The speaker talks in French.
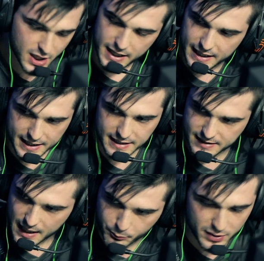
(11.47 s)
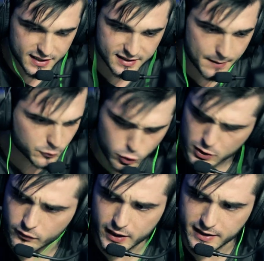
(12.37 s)
Et les gars, s'il y a un pote qui se tape, tout de
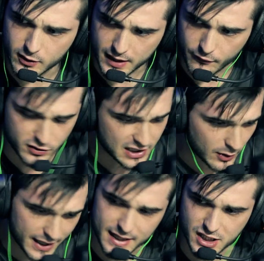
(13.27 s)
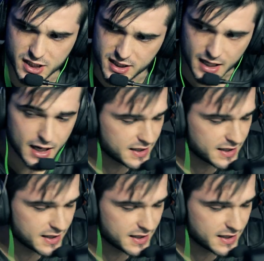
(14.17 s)
suite on va l'aider, ok, faut que ça soit énergétique.